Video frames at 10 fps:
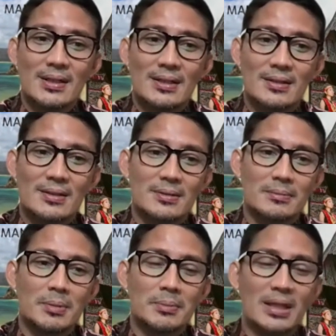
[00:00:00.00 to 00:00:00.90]
uh,
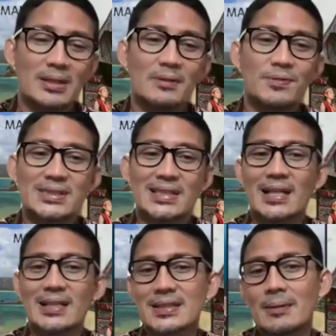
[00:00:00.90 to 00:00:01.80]
memiliki visi yang
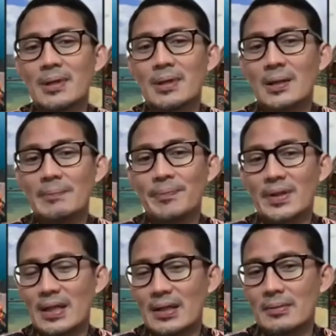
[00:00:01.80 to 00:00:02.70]
sama
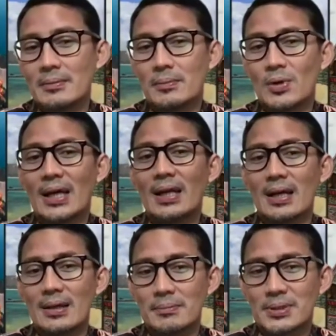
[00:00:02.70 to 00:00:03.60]
dan
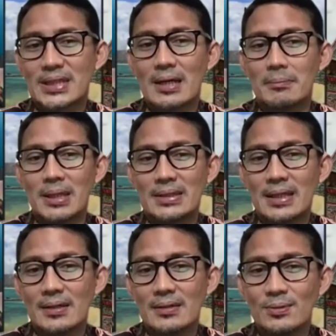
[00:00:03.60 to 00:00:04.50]
mulailah
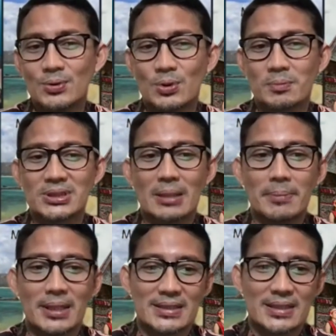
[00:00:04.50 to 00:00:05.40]
persahabatan untuk
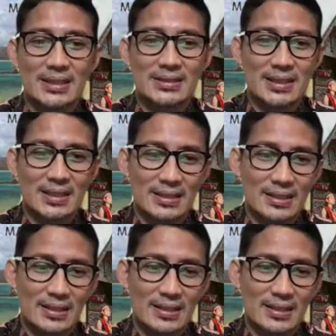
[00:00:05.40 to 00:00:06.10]
mencapai cita-cita kita.